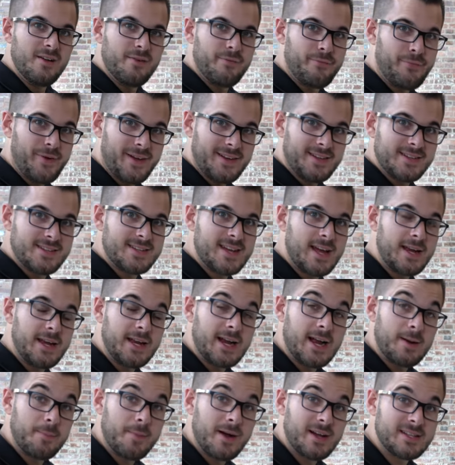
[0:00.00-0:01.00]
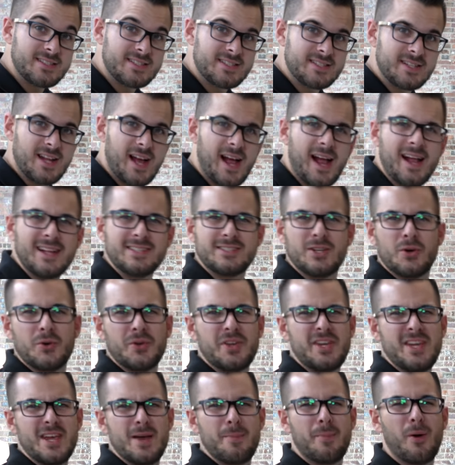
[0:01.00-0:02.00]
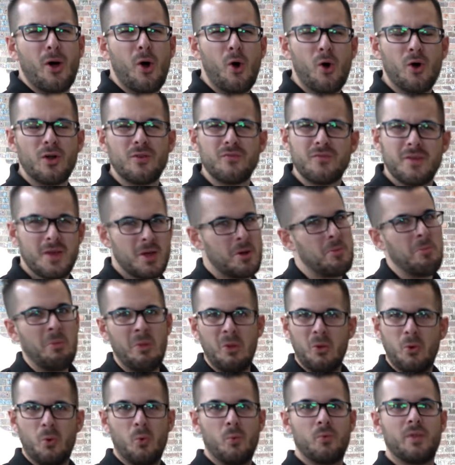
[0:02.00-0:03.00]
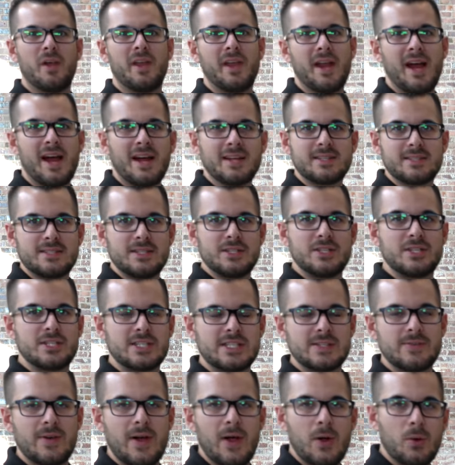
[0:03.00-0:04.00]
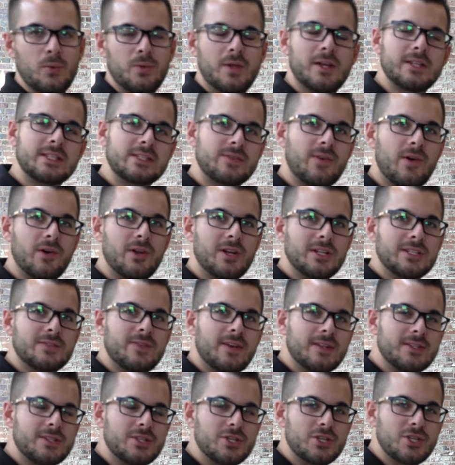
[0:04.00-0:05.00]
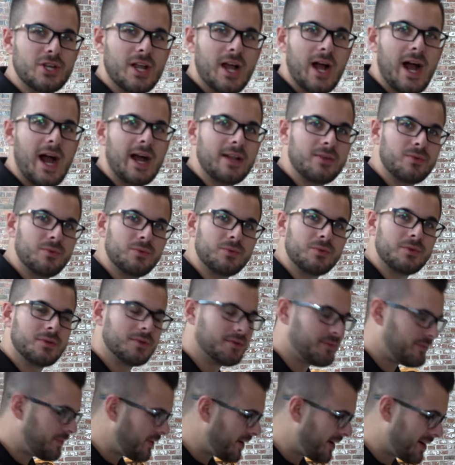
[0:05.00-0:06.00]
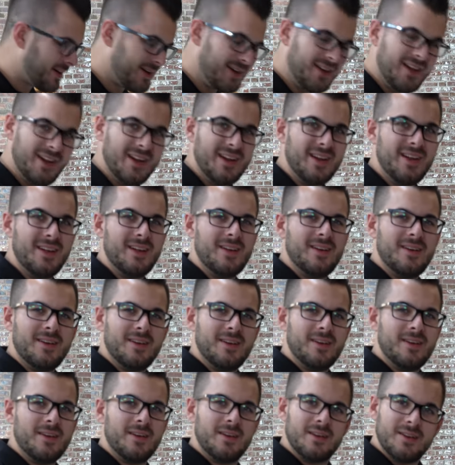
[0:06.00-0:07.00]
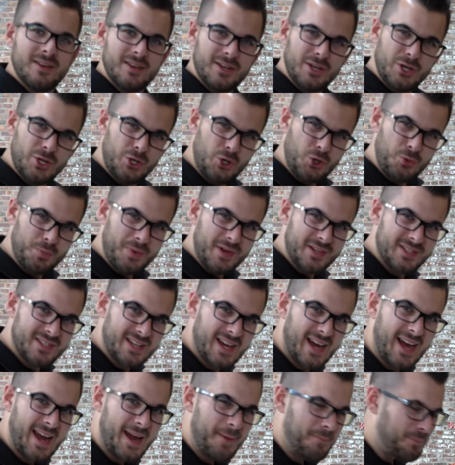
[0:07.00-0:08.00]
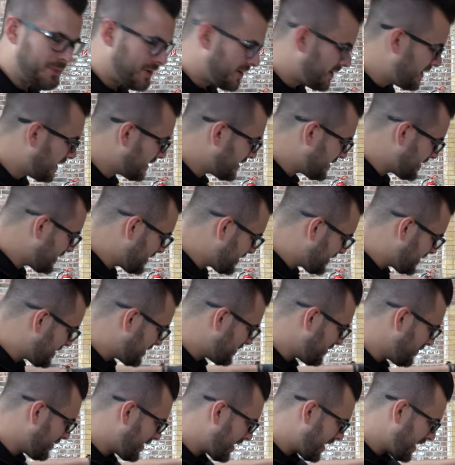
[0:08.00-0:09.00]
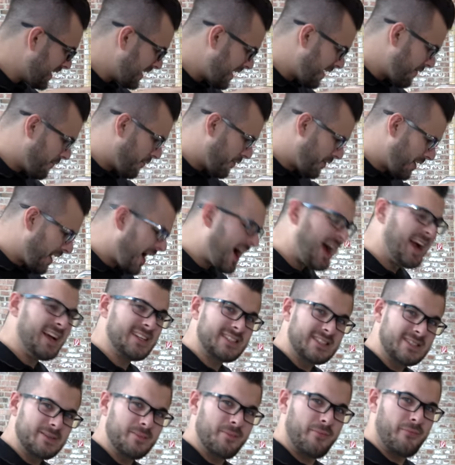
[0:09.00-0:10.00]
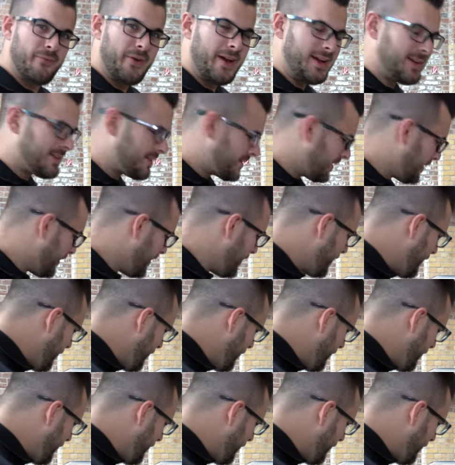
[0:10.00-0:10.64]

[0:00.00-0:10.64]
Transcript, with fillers: Fett ist einigermaßen heiß. Auch hier brauchen wir 180, 200, 220 Grad ungefähr. Nicht übertreiben, ne? das ist, wir reden hier von heißem Fett.